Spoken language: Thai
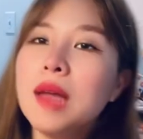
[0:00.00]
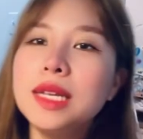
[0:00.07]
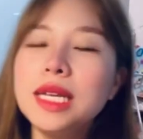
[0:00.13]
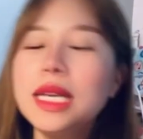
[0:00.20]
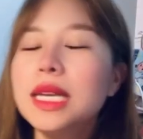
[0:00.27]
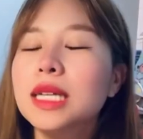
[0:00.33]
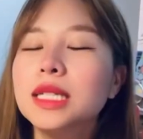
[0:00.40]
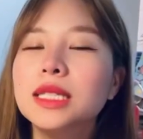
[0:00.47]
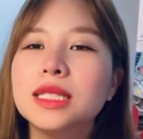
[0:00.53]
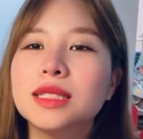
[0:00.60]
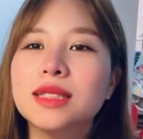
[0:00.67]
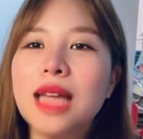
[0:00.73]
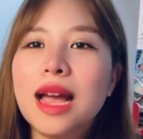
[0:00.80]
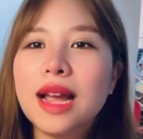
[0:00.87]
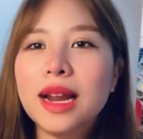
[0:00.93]
นี่คือ
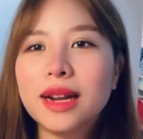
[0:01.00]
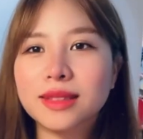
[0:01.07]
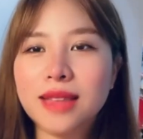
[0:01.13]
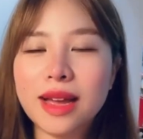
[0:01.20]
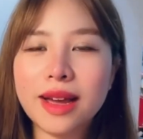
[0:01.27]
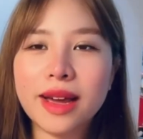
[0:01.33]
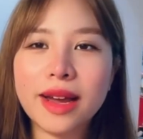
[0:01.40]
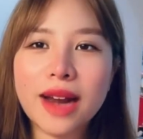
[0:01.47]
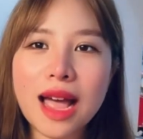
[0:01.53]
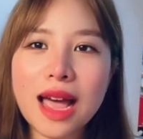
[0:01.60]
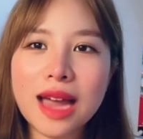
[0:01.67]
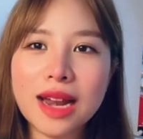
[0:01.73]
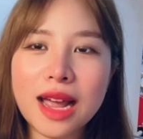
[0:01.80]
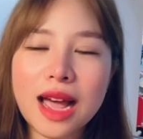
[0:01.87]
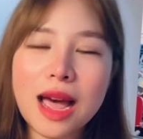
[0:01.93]
ตะตะกร้า
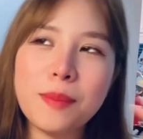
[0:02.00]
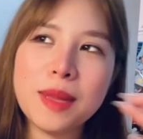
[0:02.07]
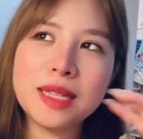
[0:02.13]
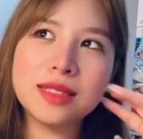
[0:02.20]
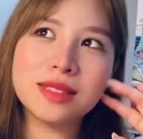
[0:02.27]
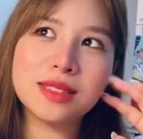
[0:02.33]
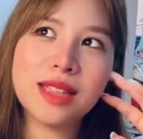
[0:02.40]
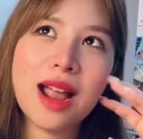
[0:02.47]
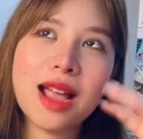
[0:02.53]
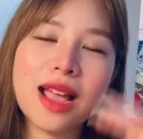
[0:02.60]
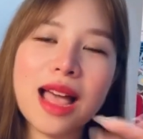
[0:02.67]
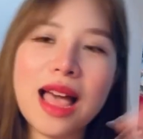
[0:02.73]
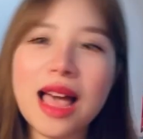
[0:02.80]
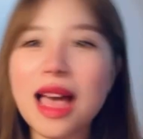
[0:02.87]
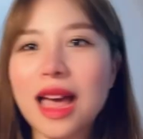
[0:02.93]
นะคะ เป็นตะก
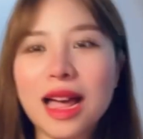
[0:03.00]
ร้า